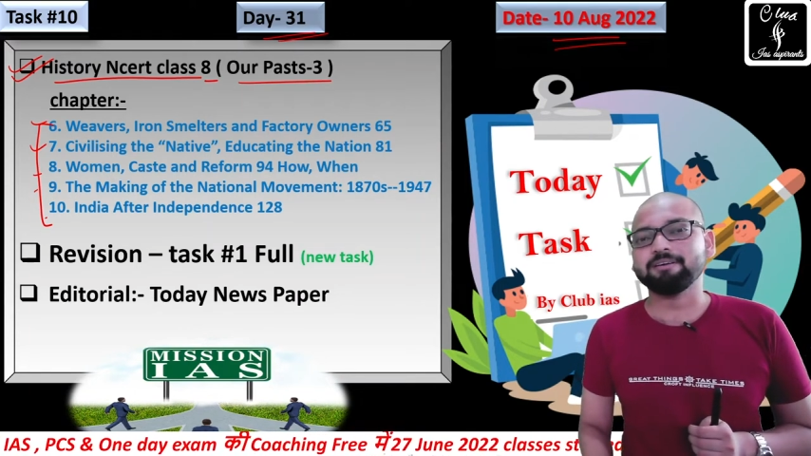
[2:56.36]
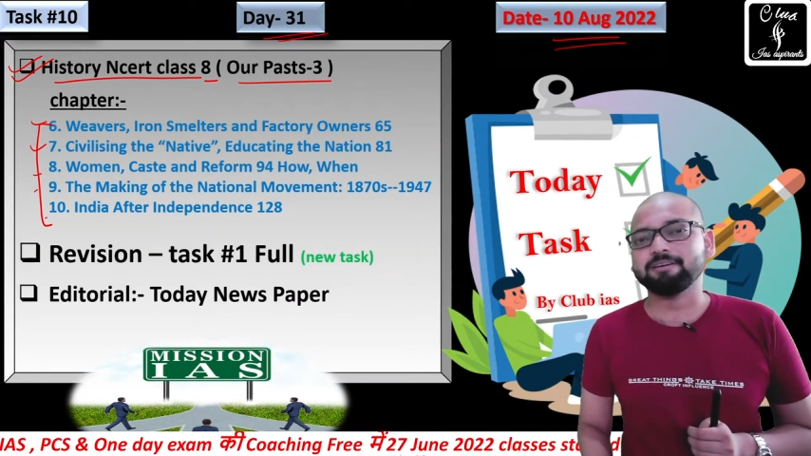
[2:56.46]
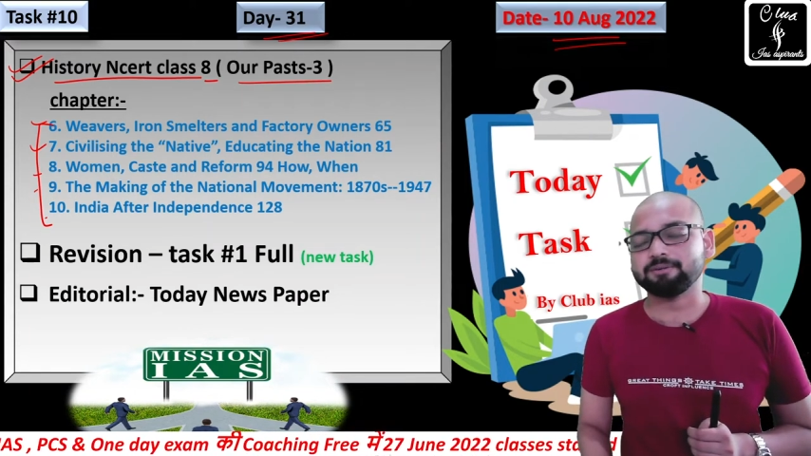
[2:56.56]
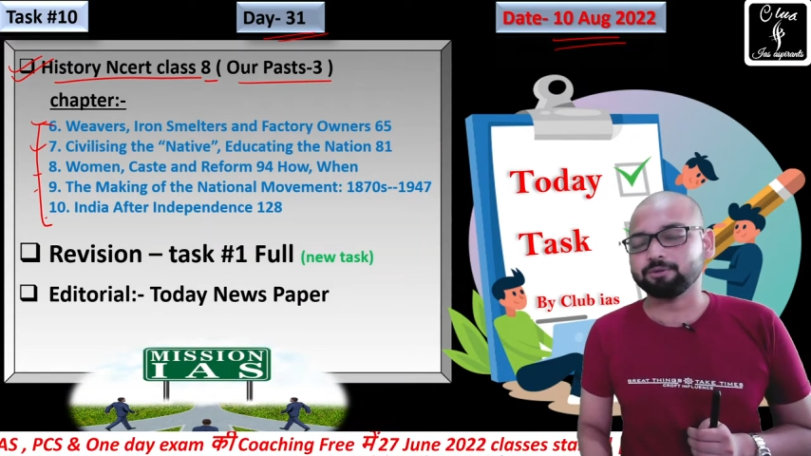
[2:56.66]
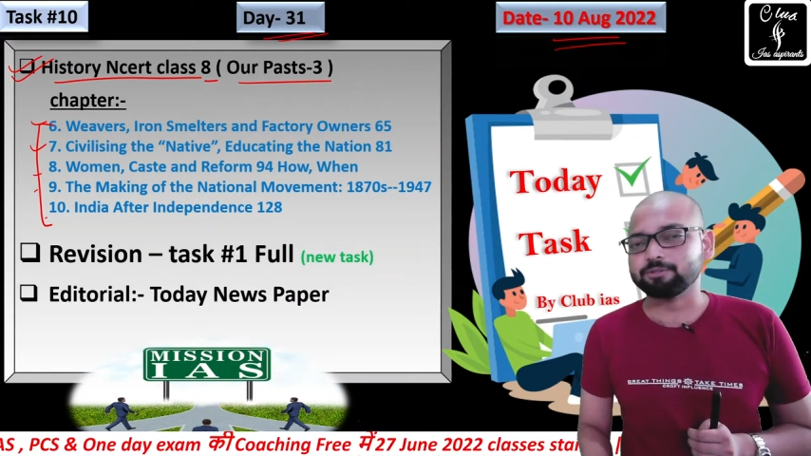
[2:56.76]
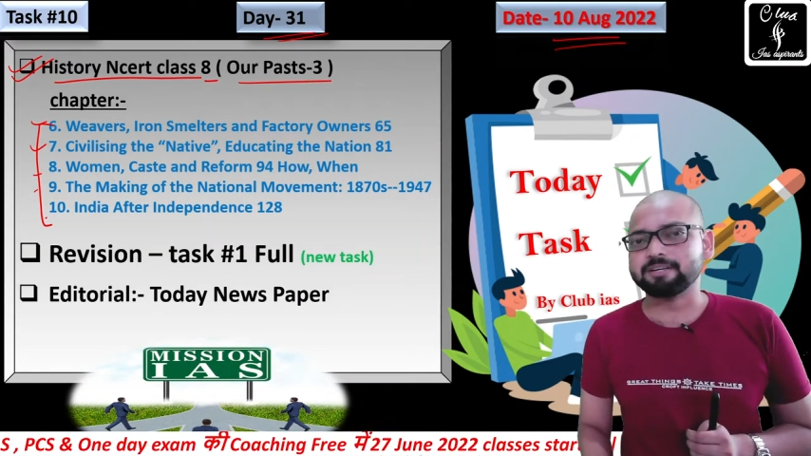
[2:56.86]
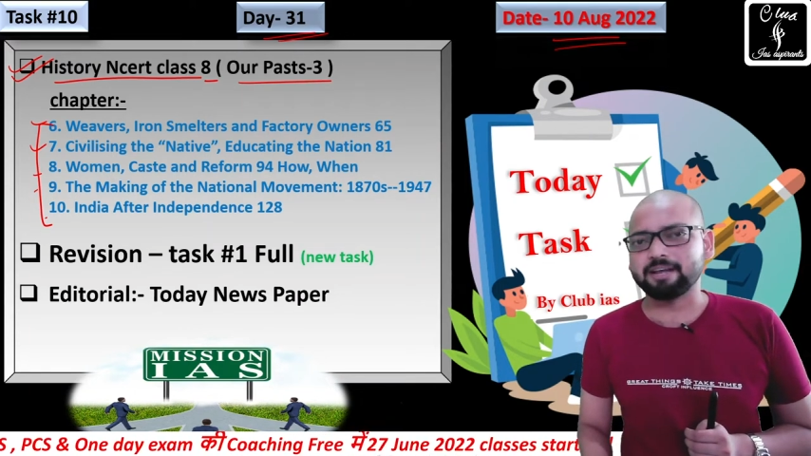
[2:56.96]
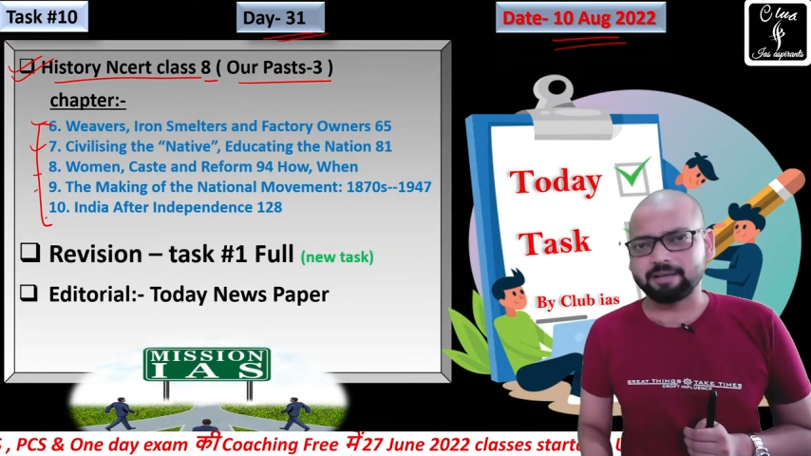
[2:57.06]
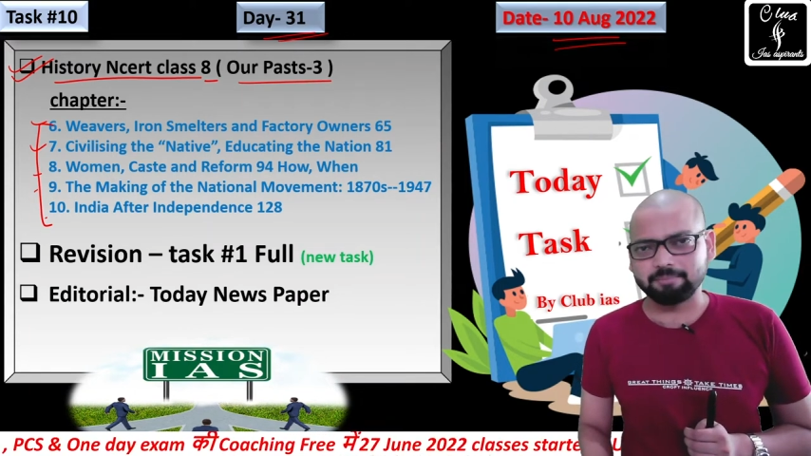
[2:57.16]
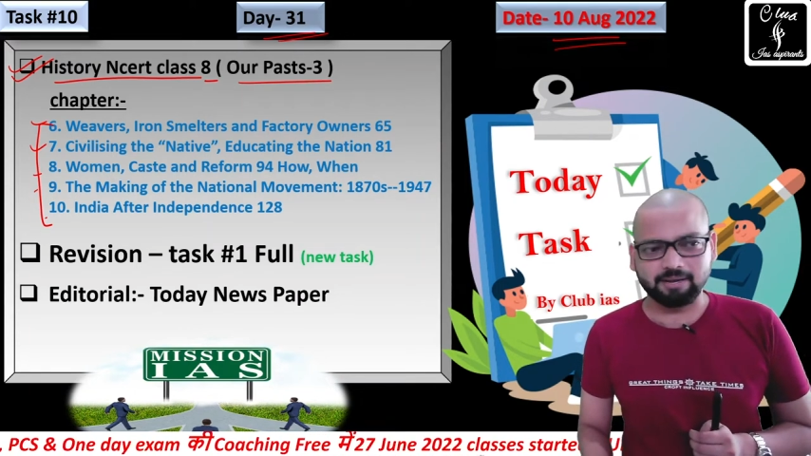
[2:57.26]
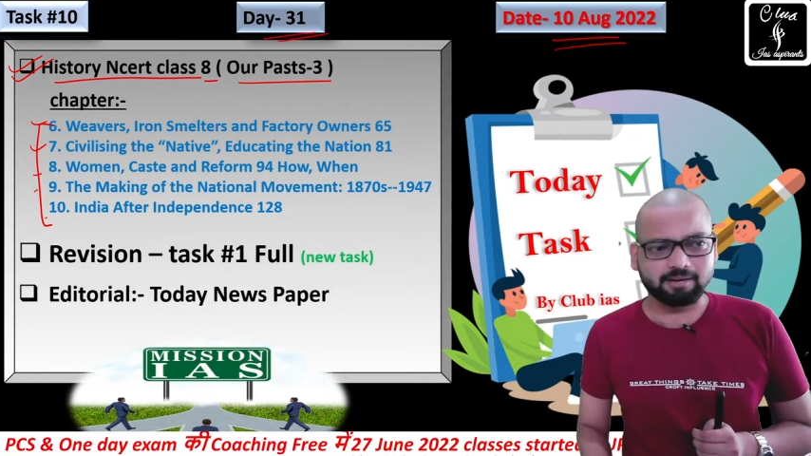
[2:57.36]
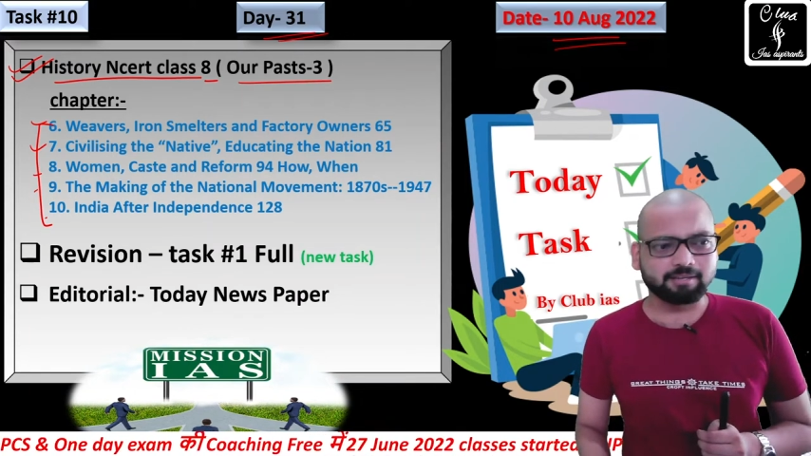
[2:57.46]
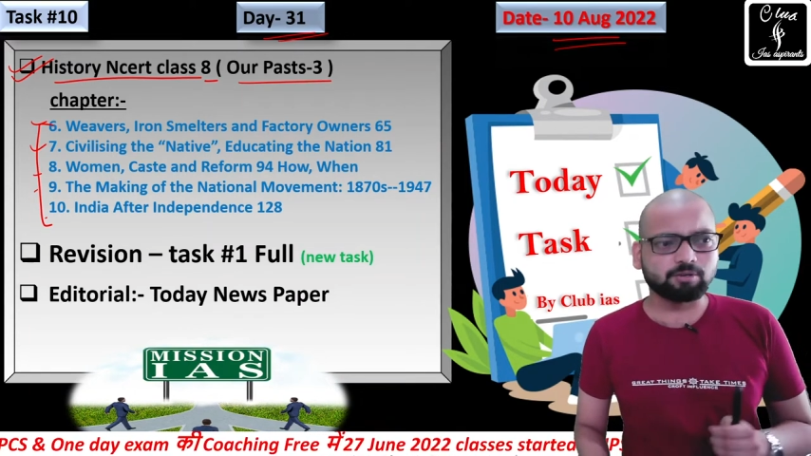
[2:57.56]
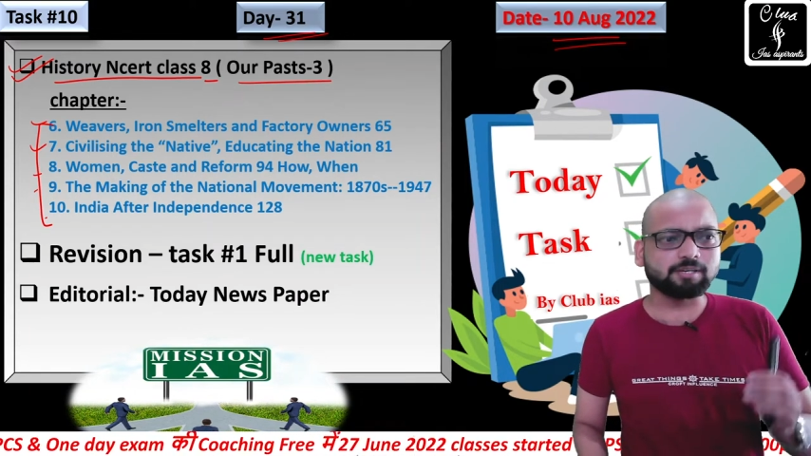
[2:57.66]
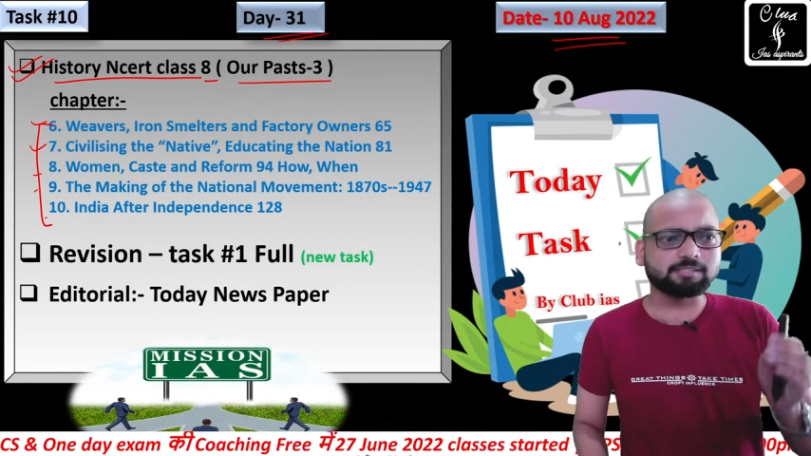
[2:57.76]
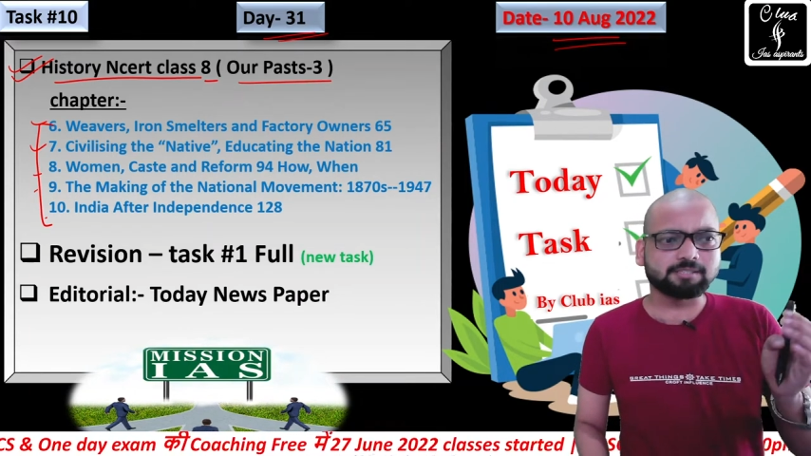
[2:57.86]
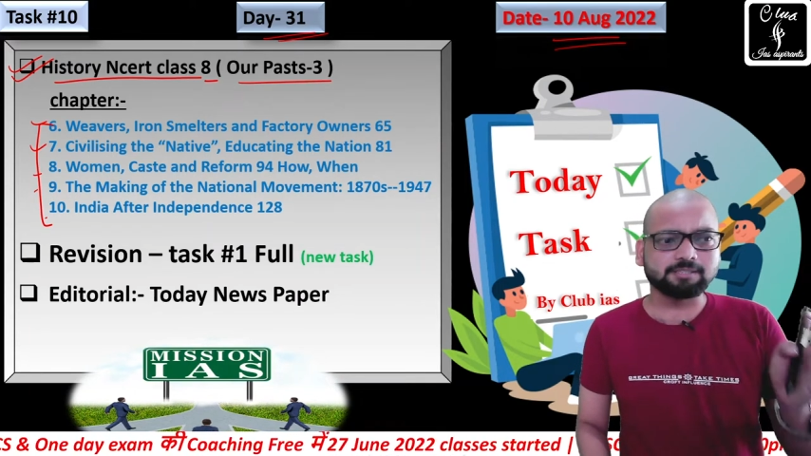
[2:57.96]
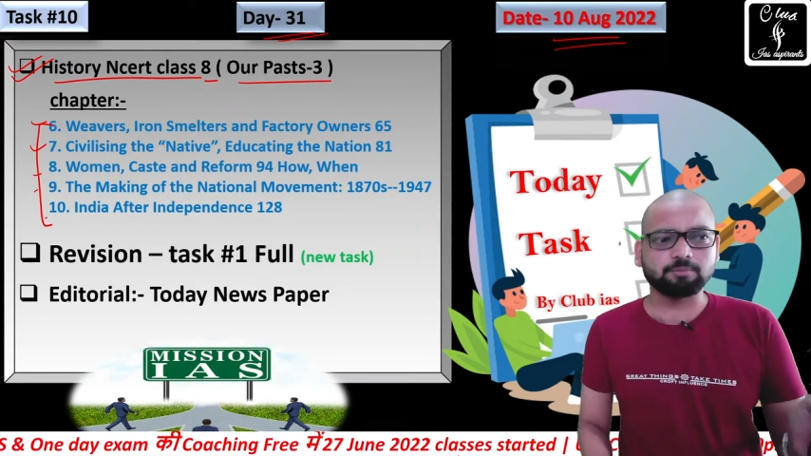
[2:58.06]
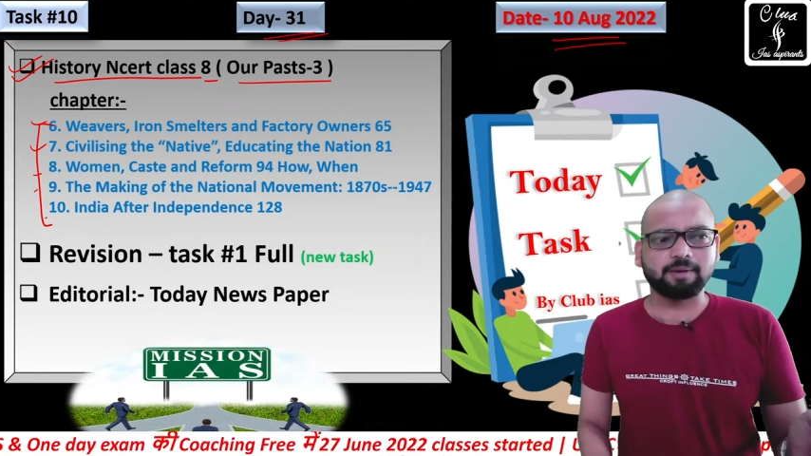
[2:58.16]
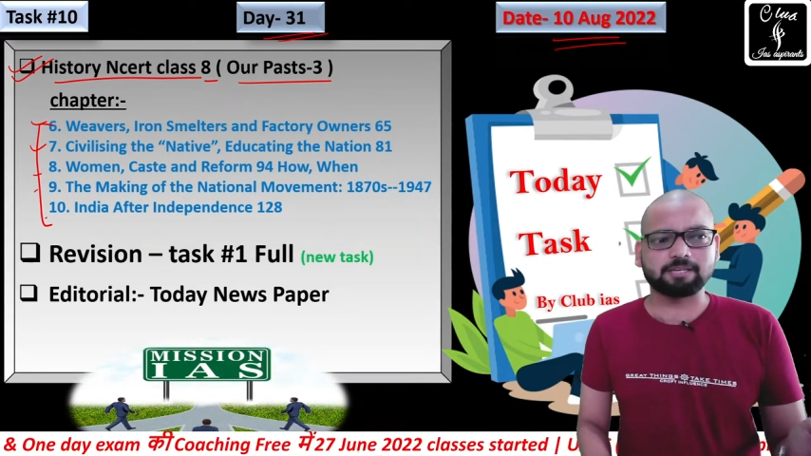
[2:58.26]
नोट्स eh, नहीं बनाने क्योंकि इसकी
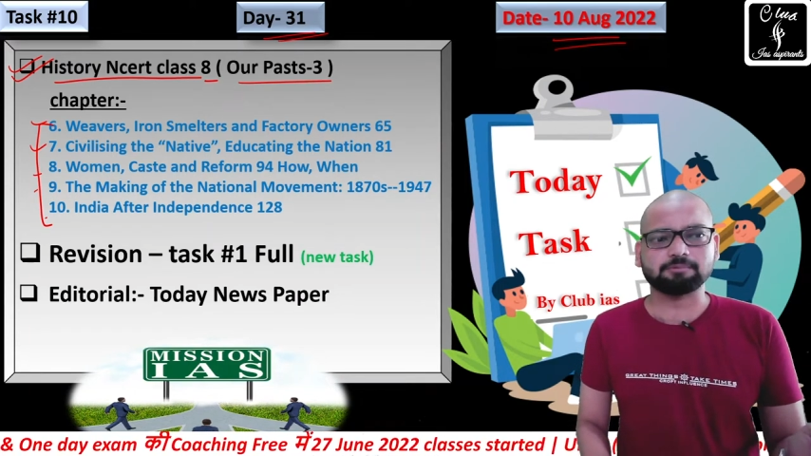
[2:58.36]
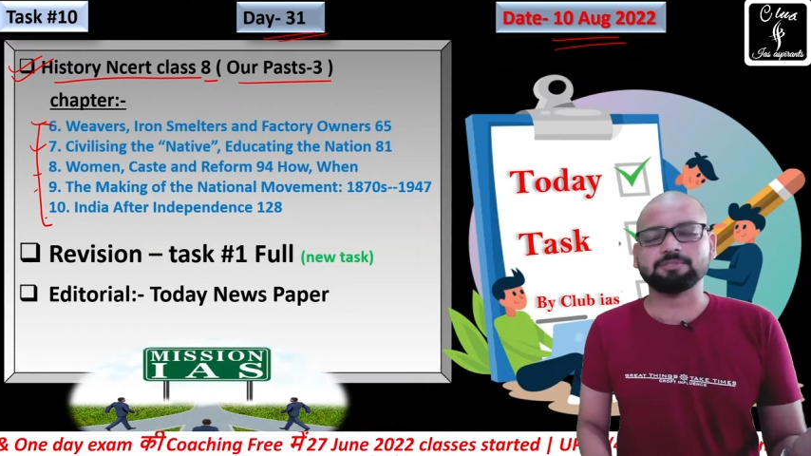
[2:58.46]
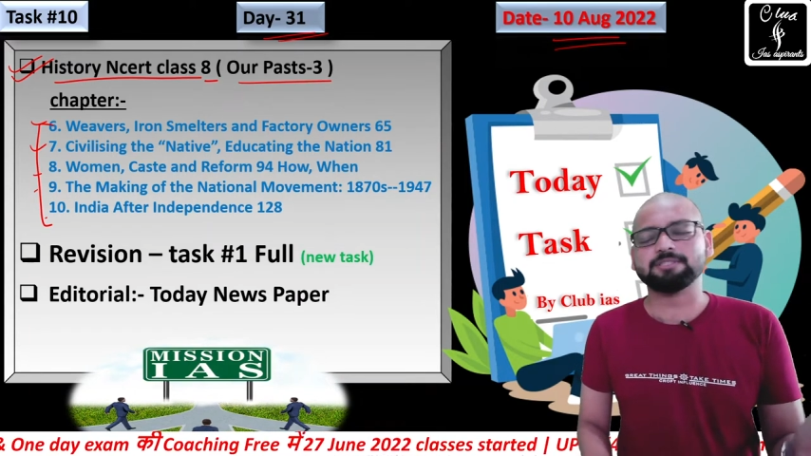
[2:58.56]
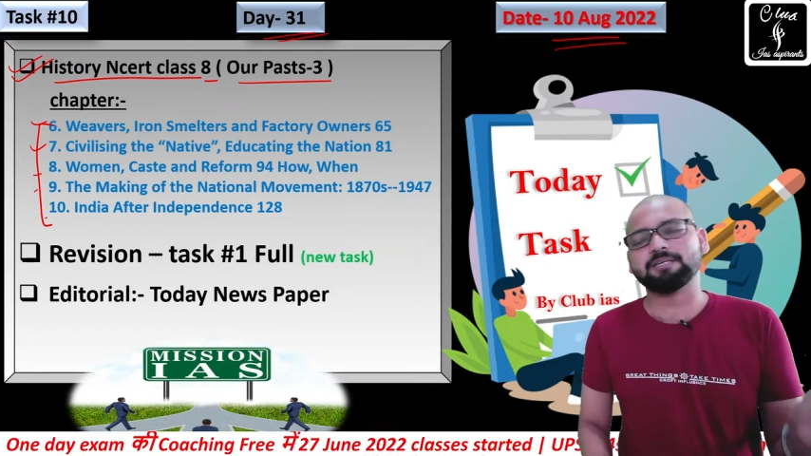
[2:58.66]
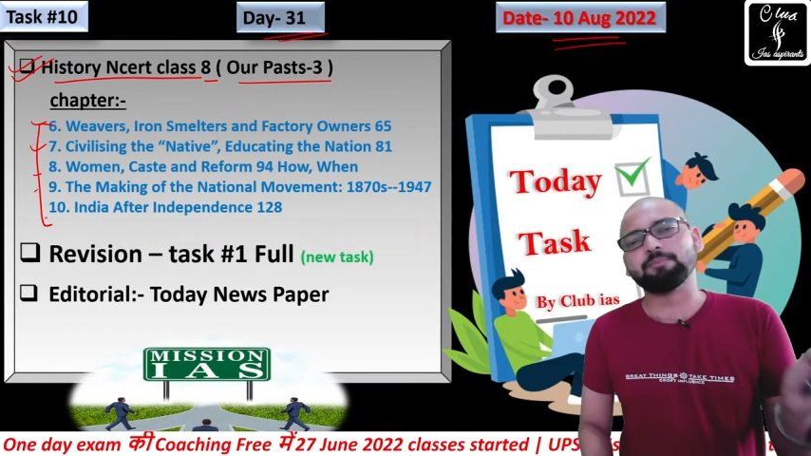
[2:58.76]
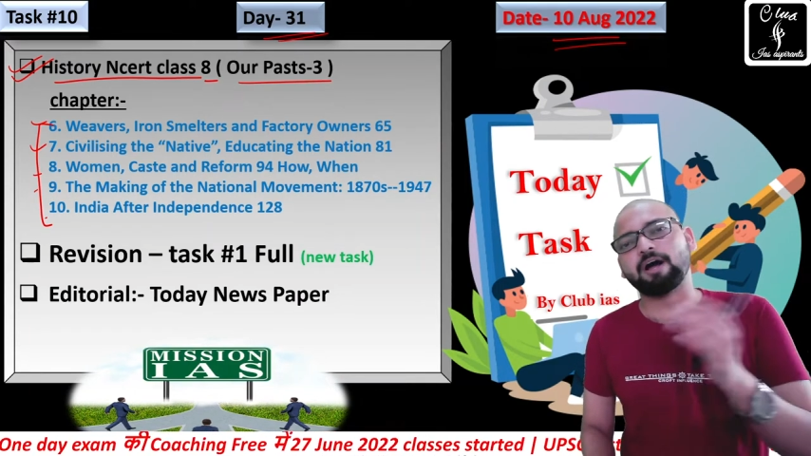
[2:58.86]
जो मैक्सिमम चीजें वो